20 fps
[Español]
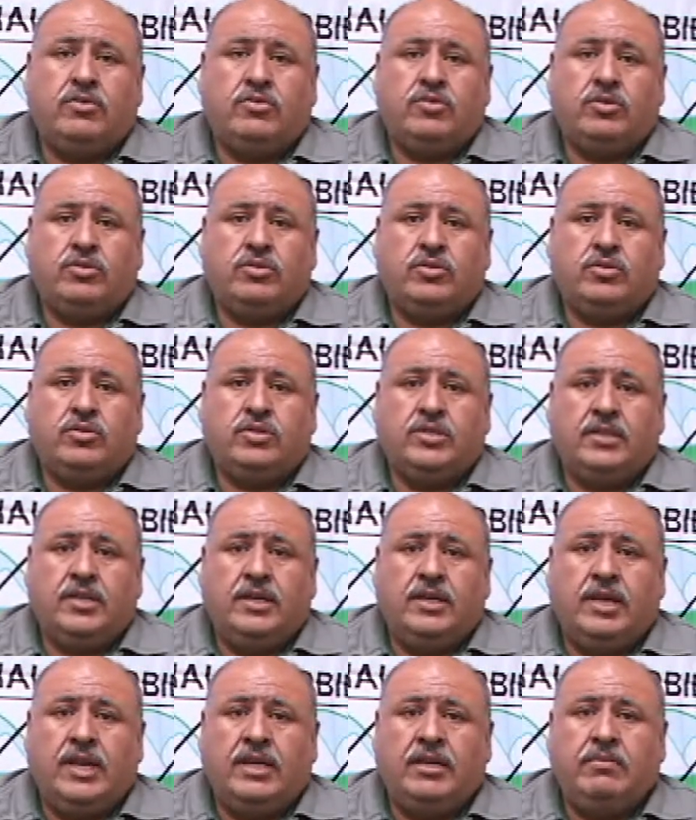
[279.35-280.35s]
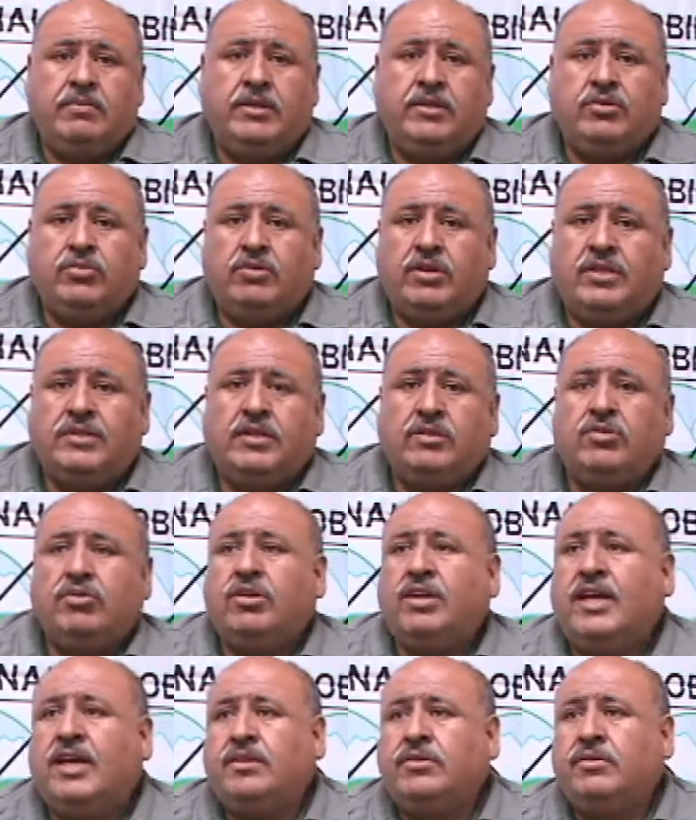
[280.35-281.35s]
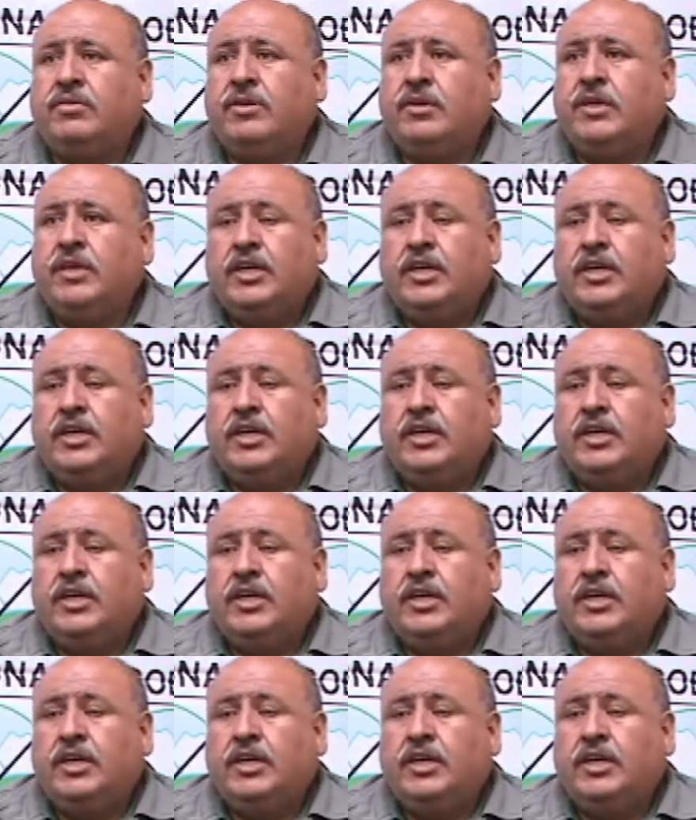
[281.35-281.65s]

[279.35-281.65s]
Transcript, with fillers: nosotros el alimento durante todo el año.